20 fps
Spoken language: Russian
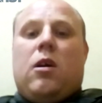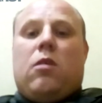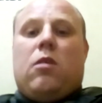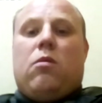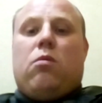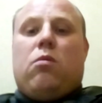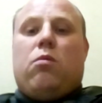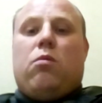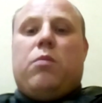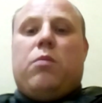
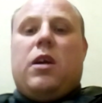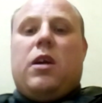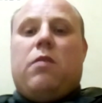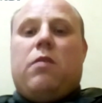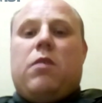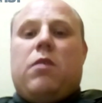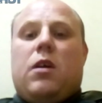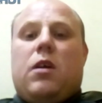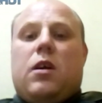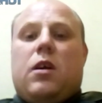Но ну, у меня
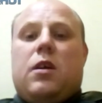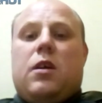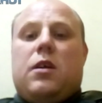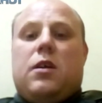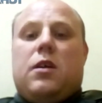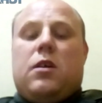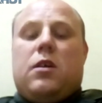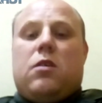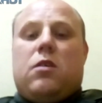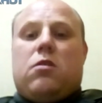вера
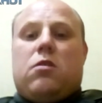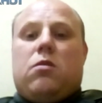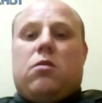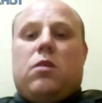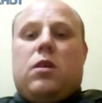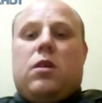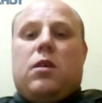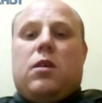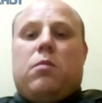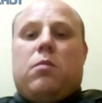есть, что
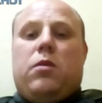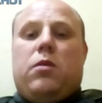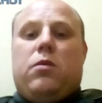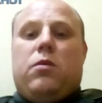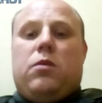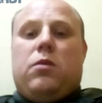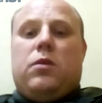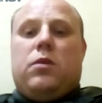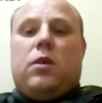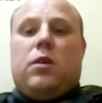я
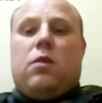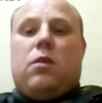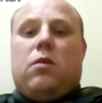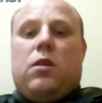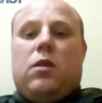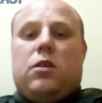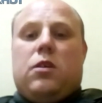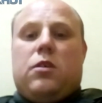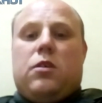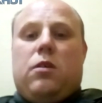добьюсь
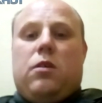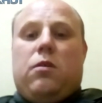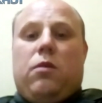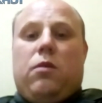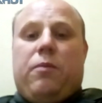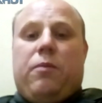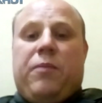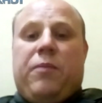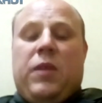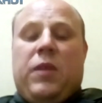законное
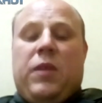жилье.